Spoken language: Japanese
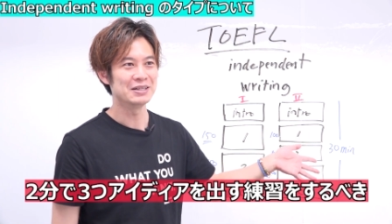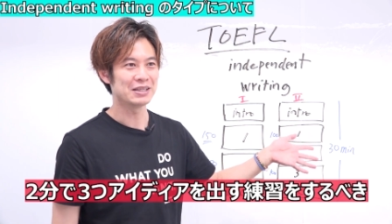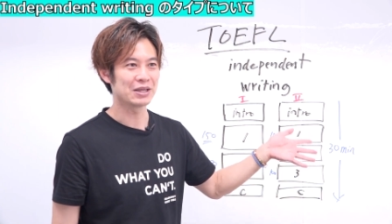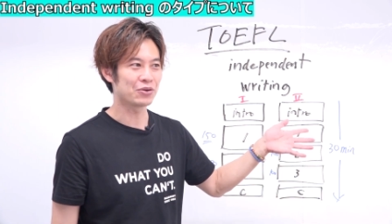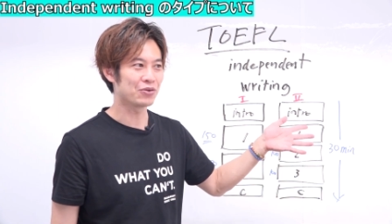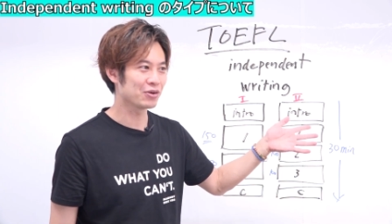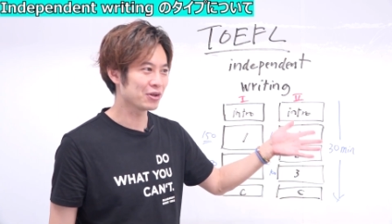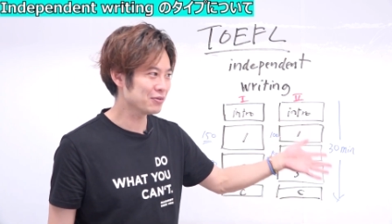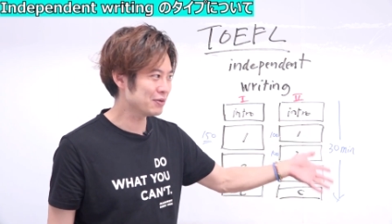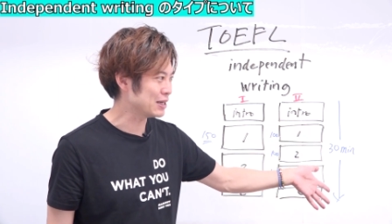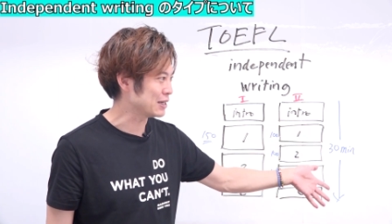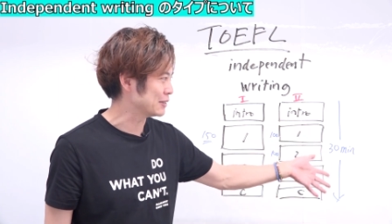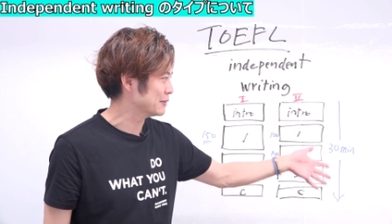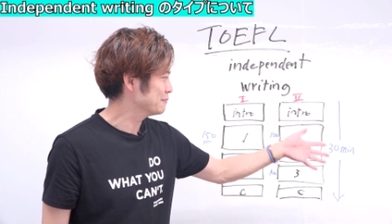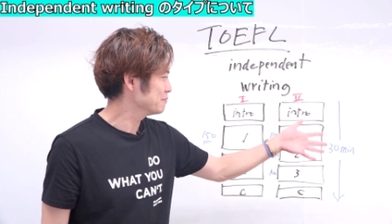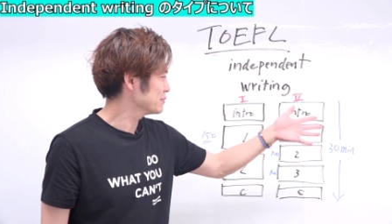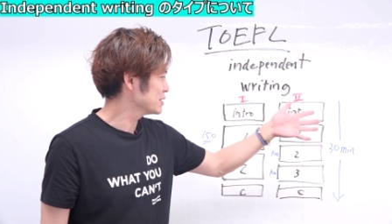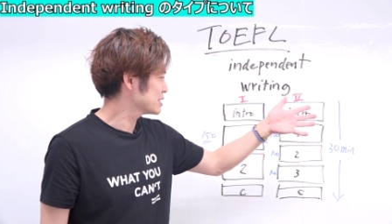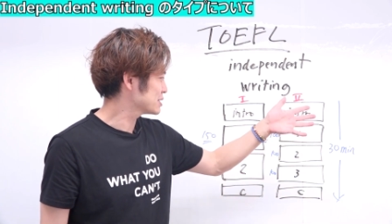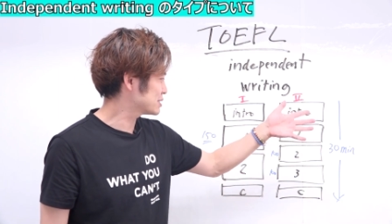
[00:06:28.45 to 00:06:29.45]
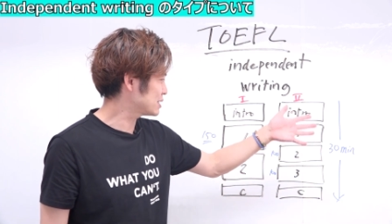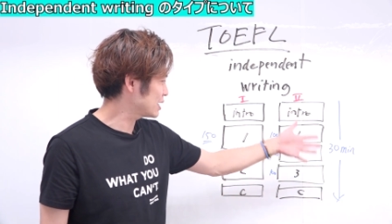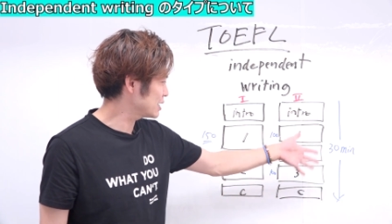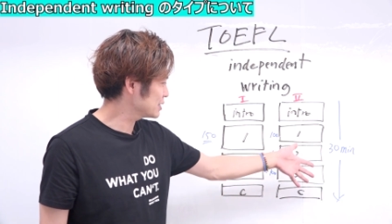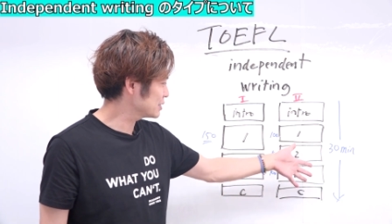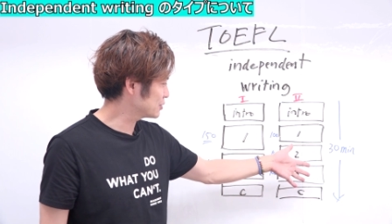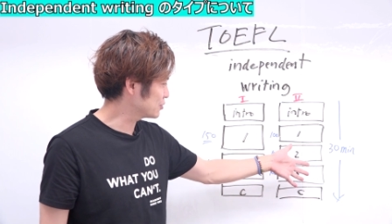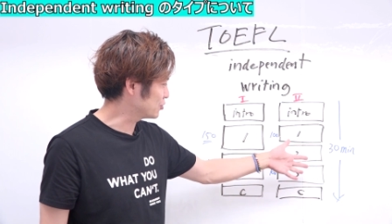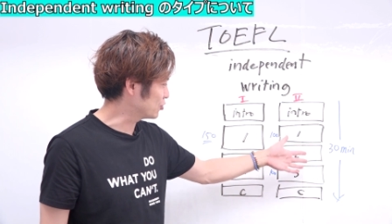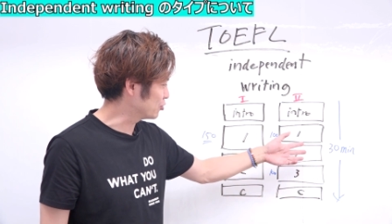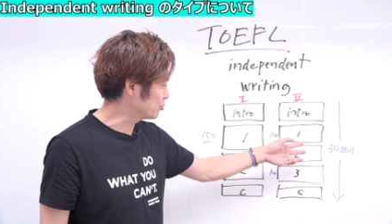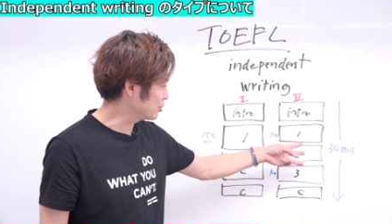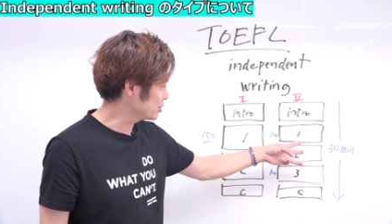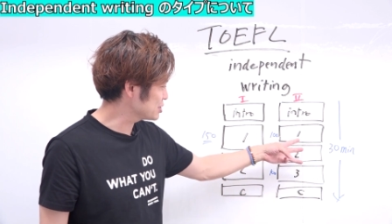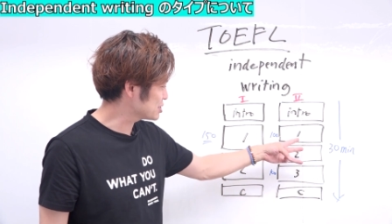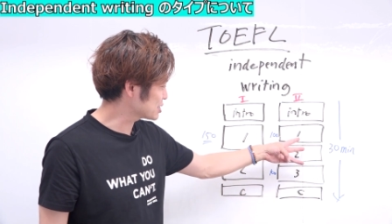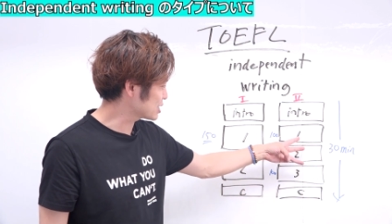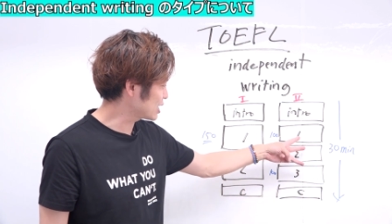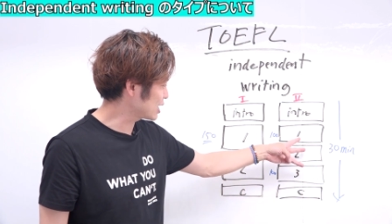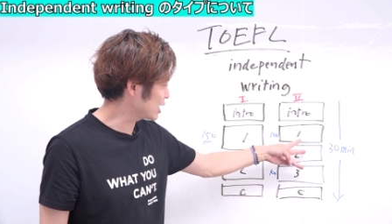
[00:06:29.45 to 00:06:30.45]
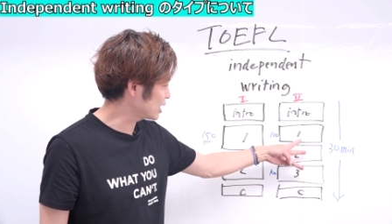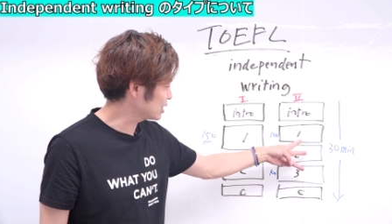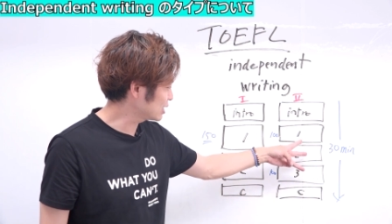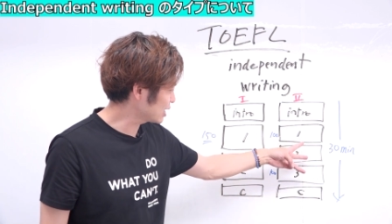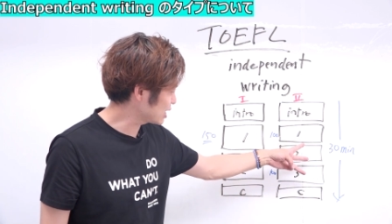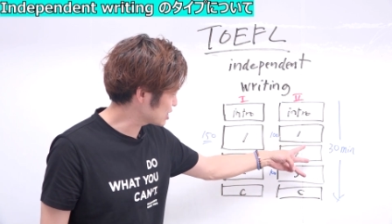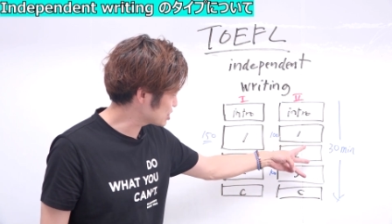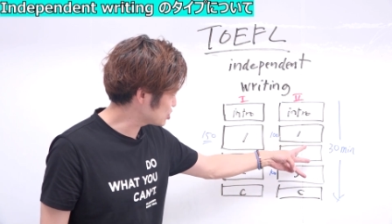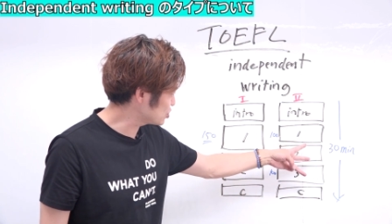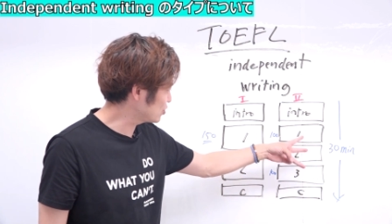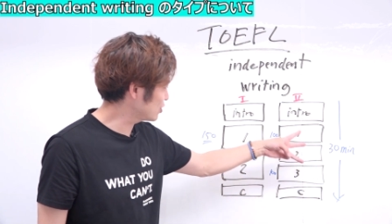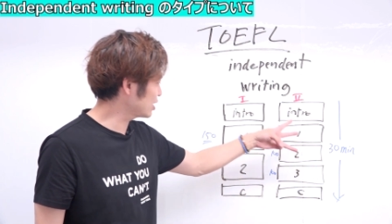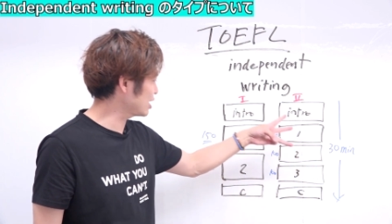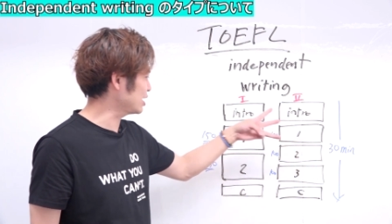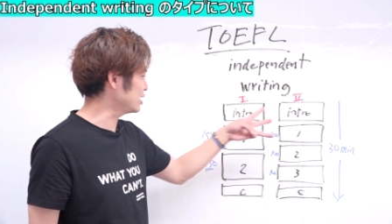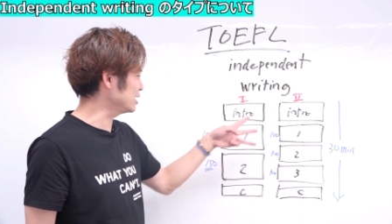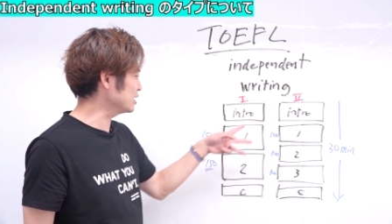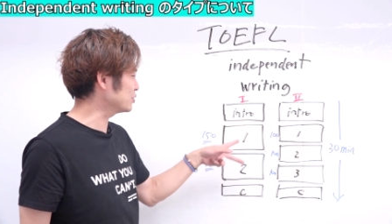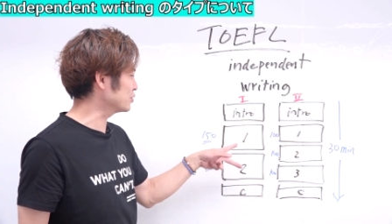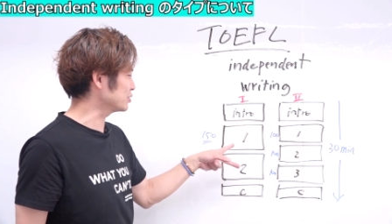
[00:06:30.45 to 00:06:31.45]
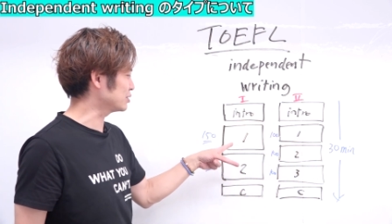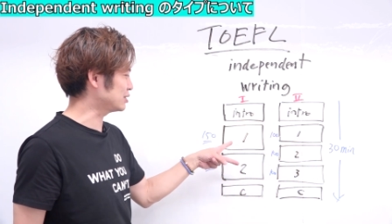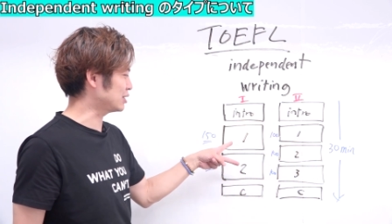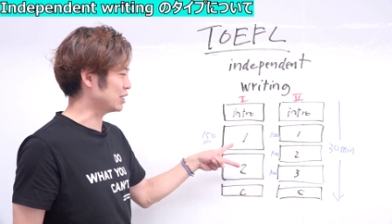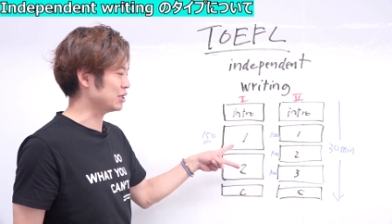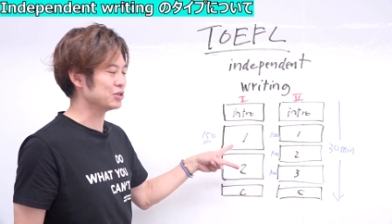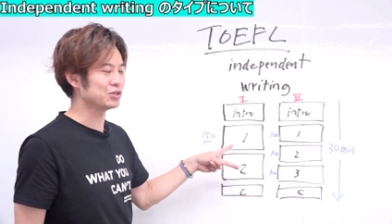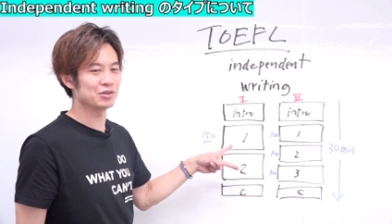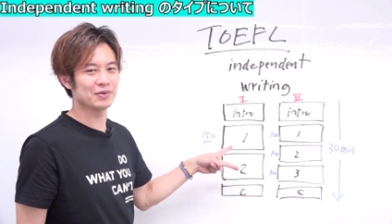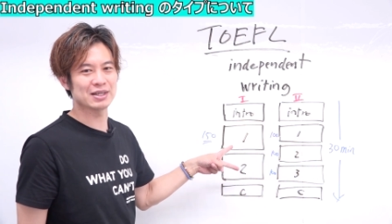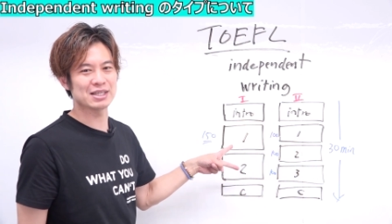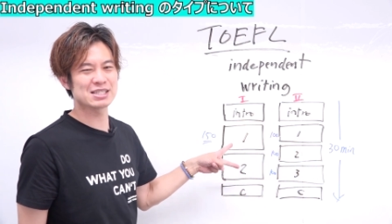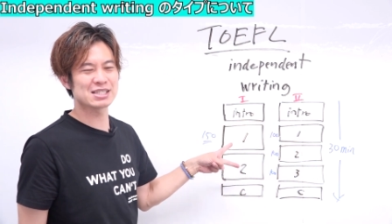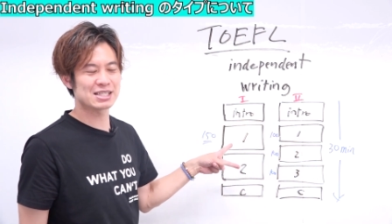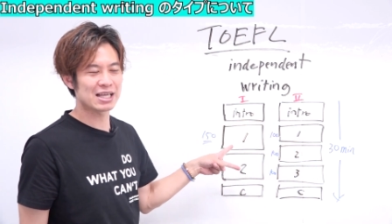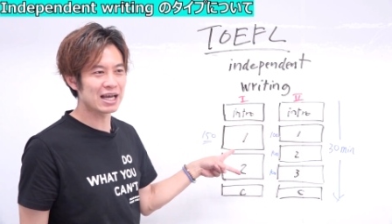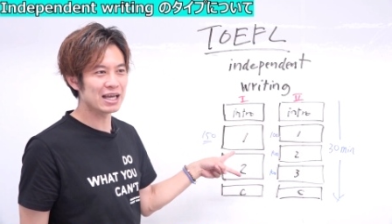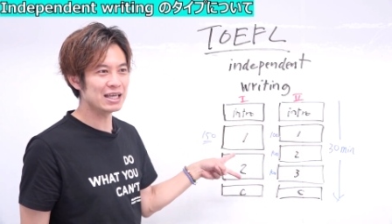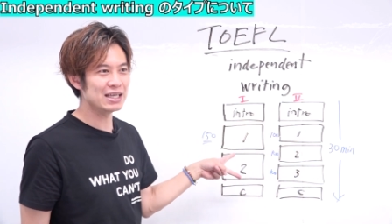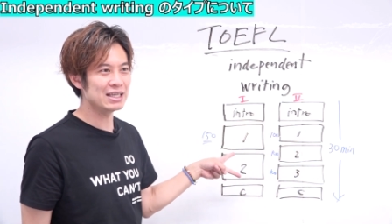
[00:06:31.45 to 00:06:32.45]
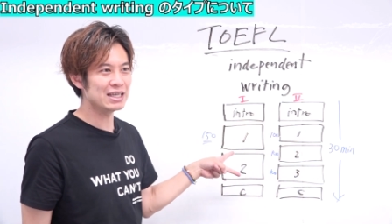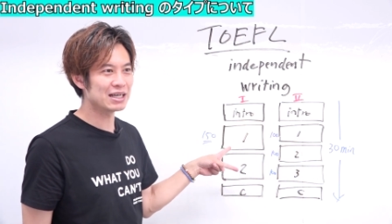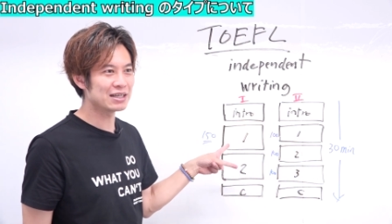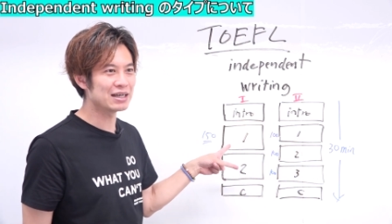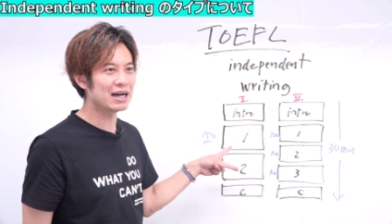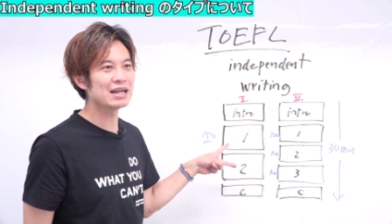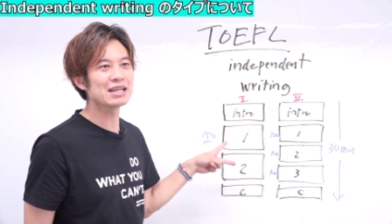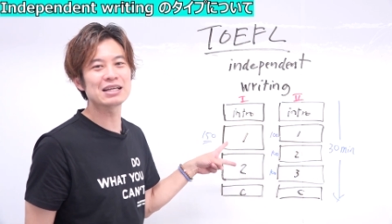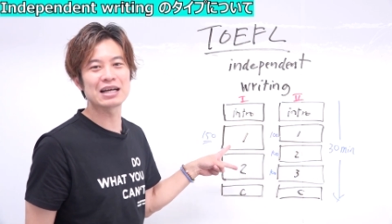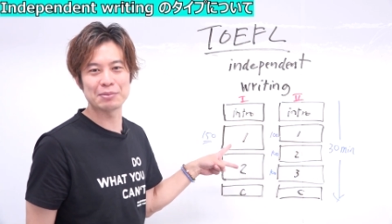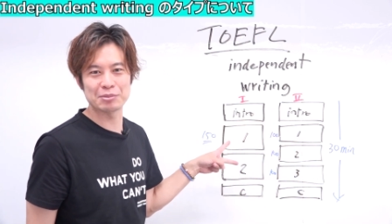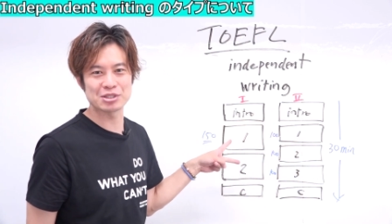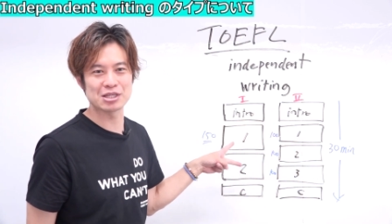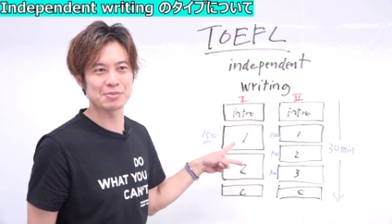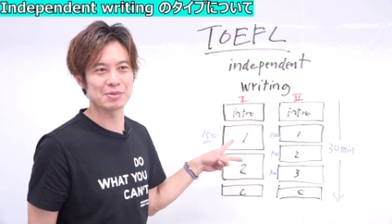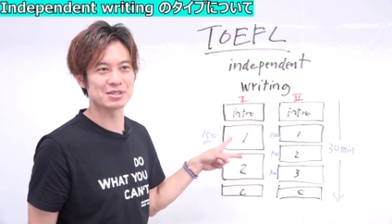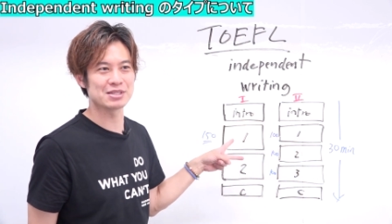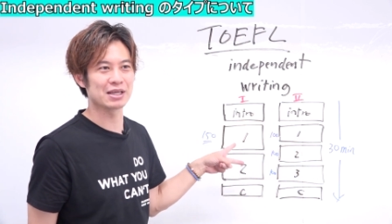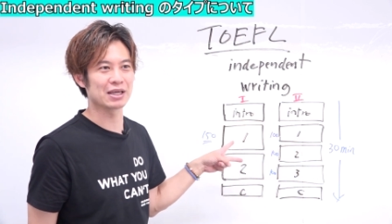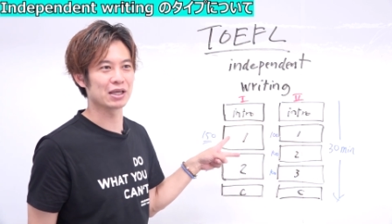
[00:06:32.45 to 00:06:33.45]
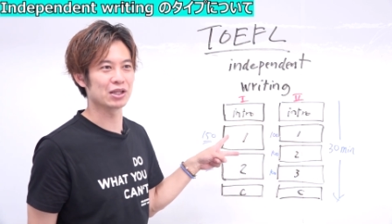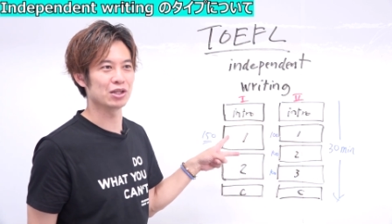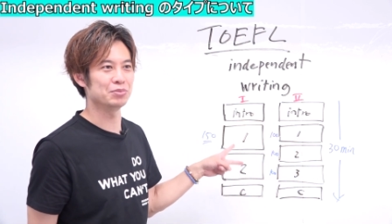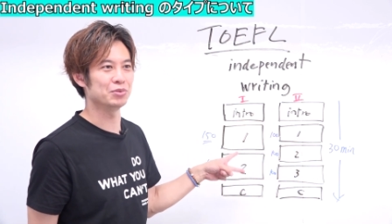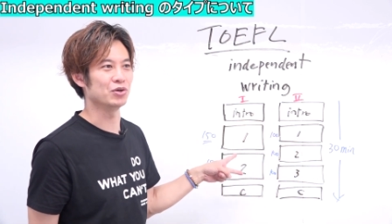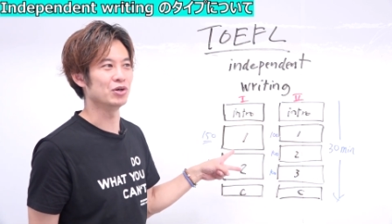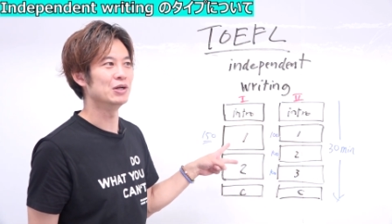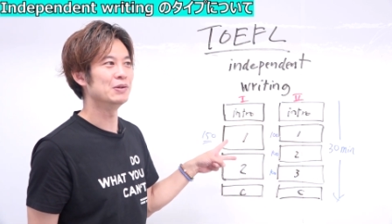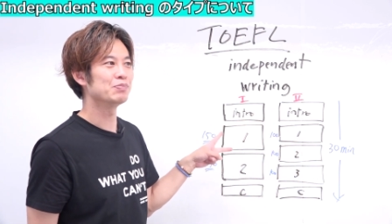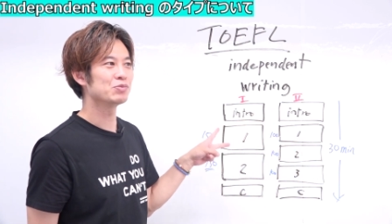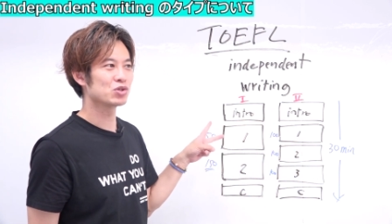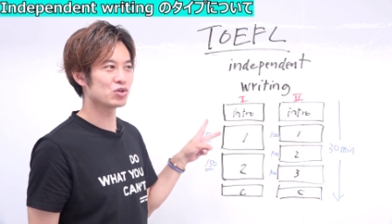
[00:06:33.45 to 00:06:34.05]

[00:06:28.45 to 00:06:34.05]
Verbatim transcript: で、これは3個思いつかなかったからしょうがない2個っていうのは最悪ありかもしれませんけども、